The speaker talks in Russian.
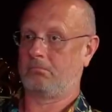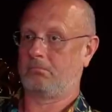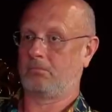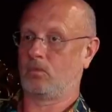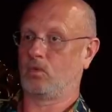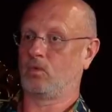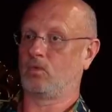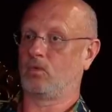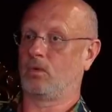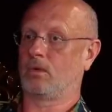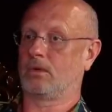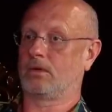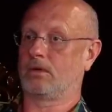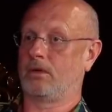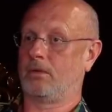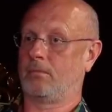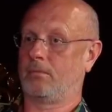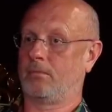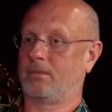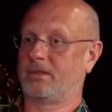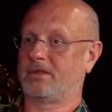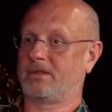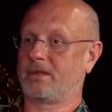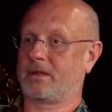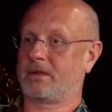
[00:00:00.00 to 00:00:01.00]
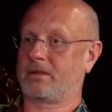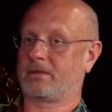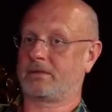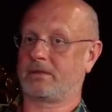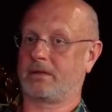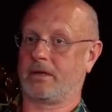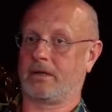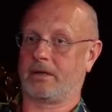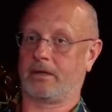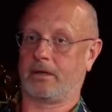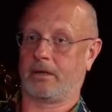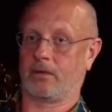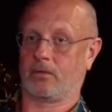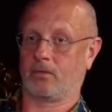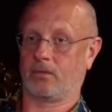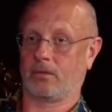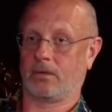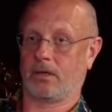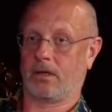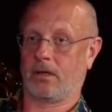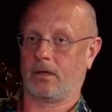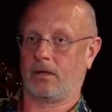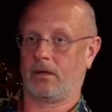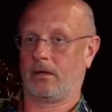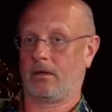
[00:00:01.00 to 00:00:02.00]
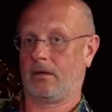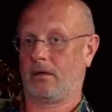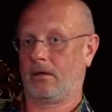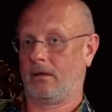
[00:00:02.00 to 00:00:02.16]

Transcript: ну вот нам по тридцатнику, да,